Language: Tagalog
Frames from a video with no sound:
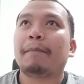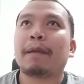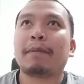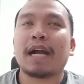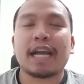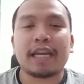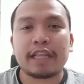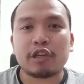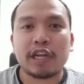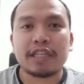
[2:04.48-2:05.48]
may mga
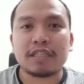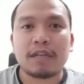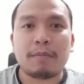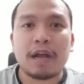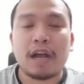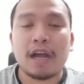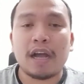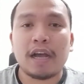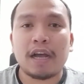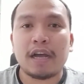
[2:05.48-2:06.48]
ganito rin uh, mga
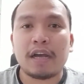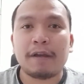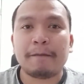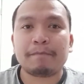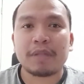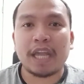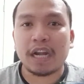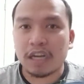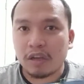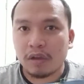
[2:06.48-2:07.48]

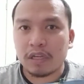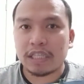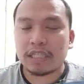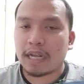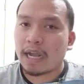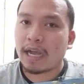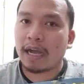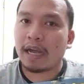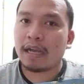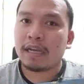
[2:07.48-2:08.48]
aircon at
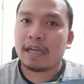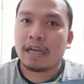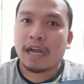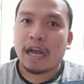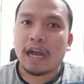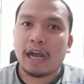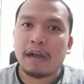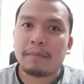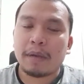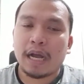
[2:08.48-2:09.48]
saka
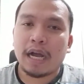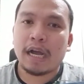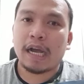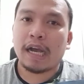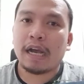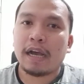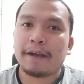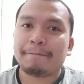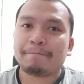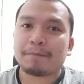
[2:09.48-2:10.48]
uh, mga
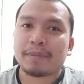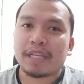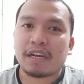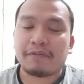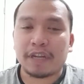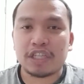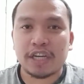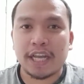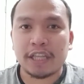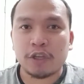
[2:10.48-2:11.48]

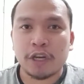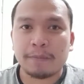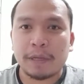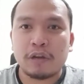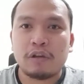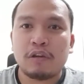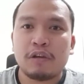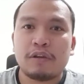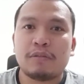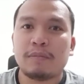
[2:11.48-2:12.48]
refrigerator pero
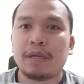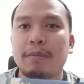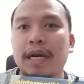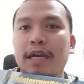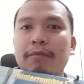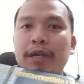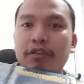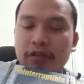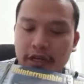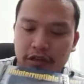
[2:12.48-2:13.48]
iba iba
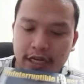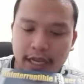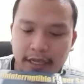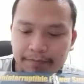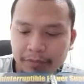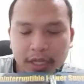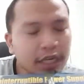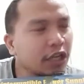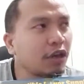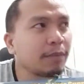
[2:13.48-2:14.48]
yung ano nila.
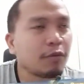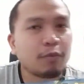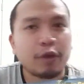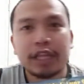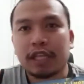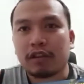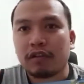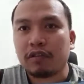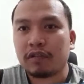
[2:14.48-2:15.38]
Hindi ko alam kung pwede to.